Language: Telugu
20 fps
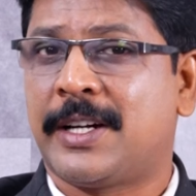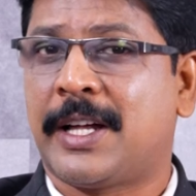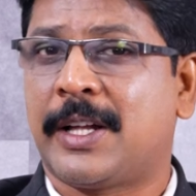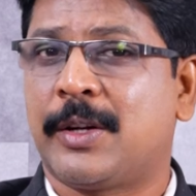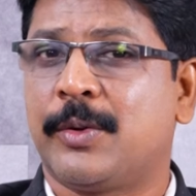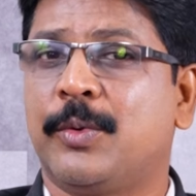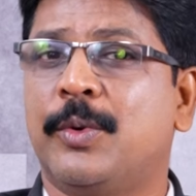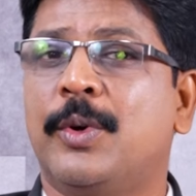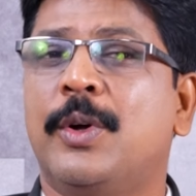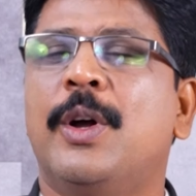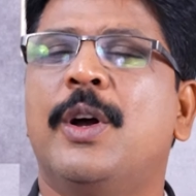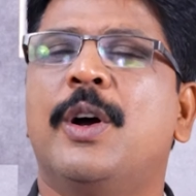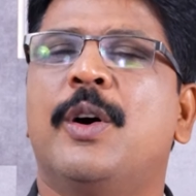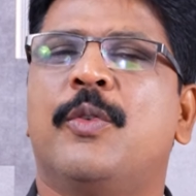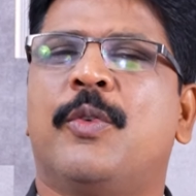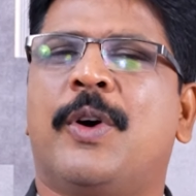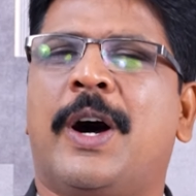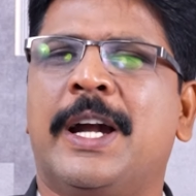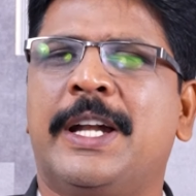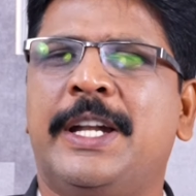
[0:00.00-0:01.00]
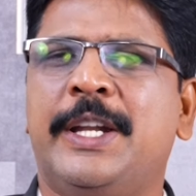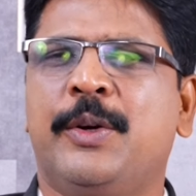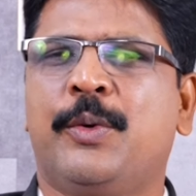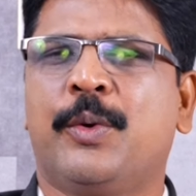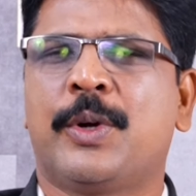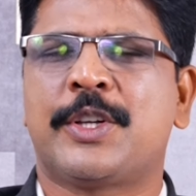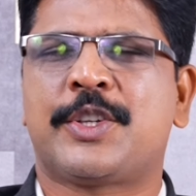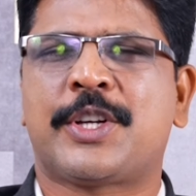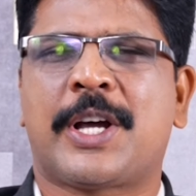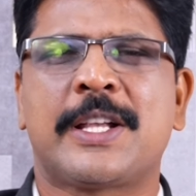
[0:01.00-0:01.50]
అంటారు వాటిని
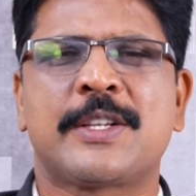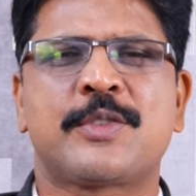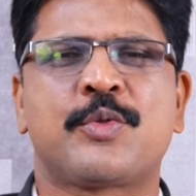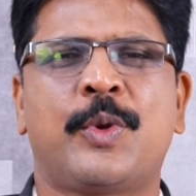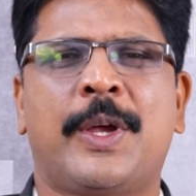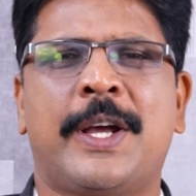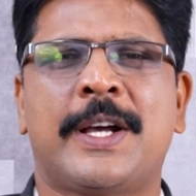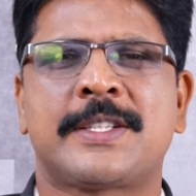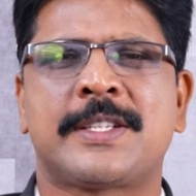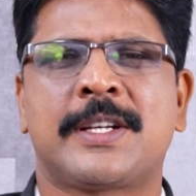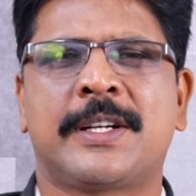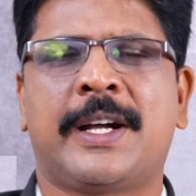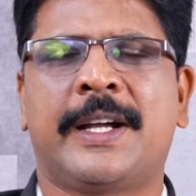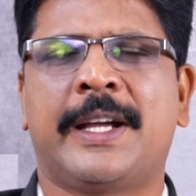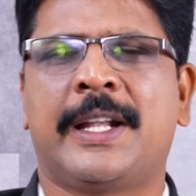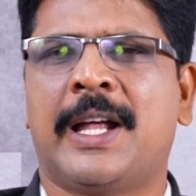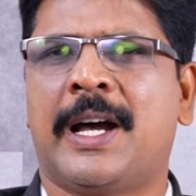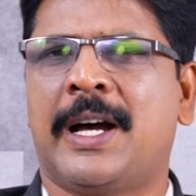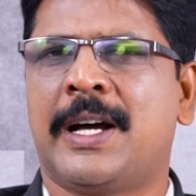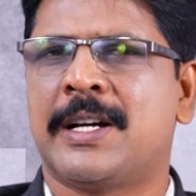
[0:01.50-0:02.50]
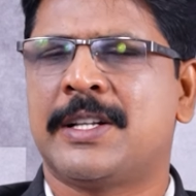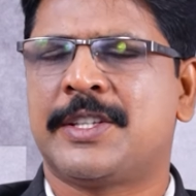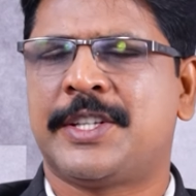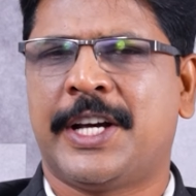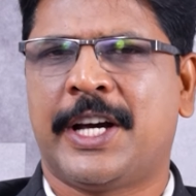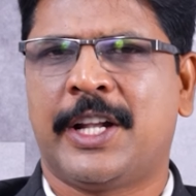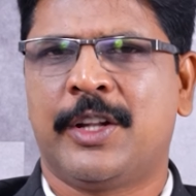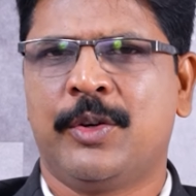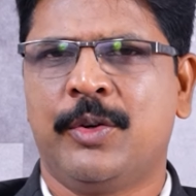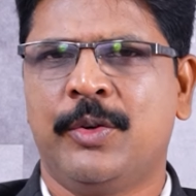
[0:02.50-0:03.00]
కూడా చాలా సునాయాసంగా ఎలా
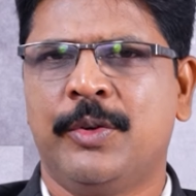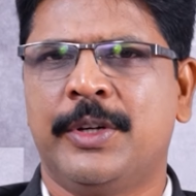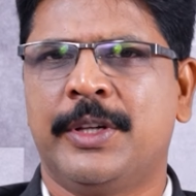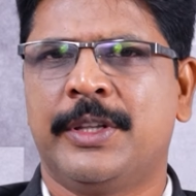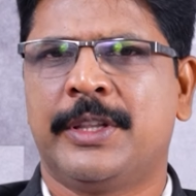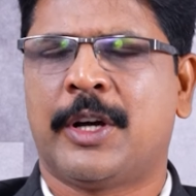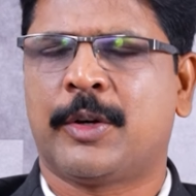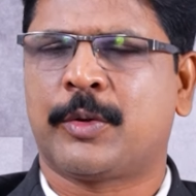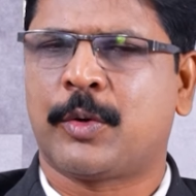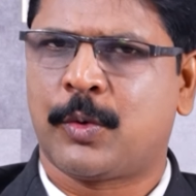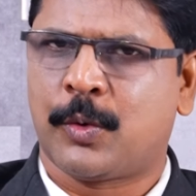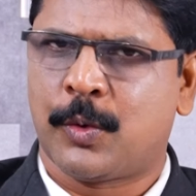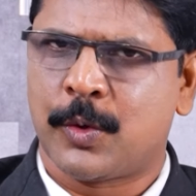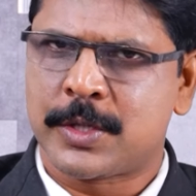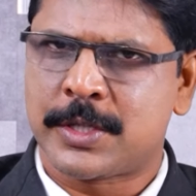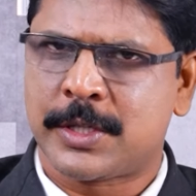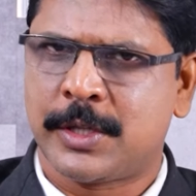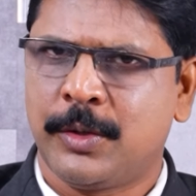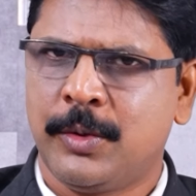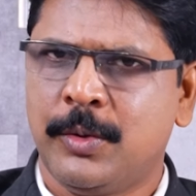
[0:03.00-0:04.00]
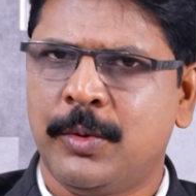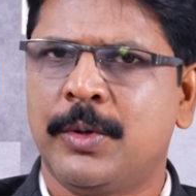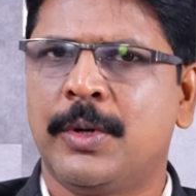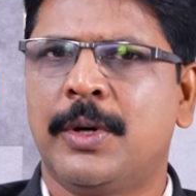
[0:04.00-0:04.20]
చేయాలో నాకు కోర్స్లో